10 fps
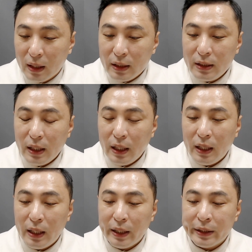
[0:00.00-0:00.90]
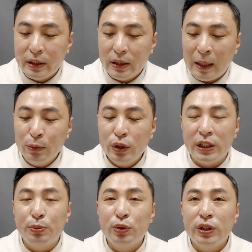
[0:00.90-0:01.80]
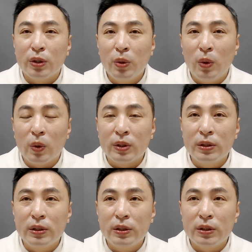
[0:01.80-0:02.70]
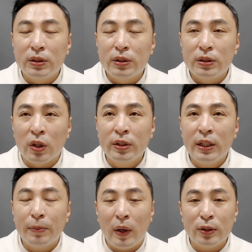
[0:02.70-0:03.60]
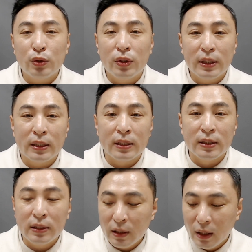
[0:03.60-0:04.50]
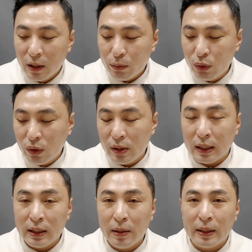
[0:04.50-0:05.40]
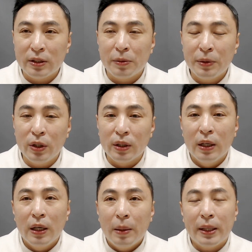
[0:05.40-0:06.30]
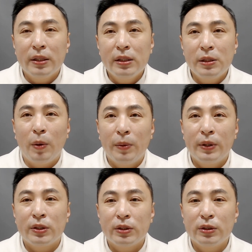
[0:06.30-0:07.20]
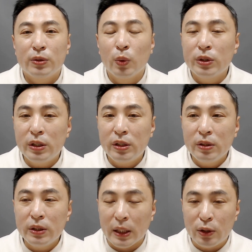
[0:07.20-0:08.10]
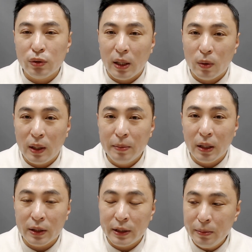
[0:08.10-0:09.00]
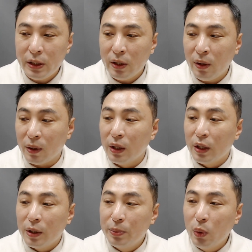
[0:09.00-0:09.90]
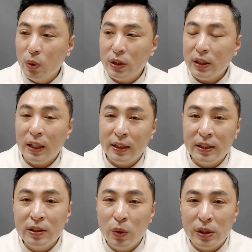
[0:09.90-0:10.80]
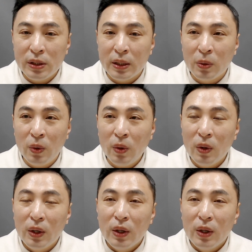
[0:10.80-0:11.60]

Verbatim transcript: 이제 그 아무리 지분이어도 그 전답 과수원 같은 물건을 낙찰 받으려면 반드시 법원에서는 농취증을 제출하라고 합니다. 심지어 묘지가 있는 곳인데도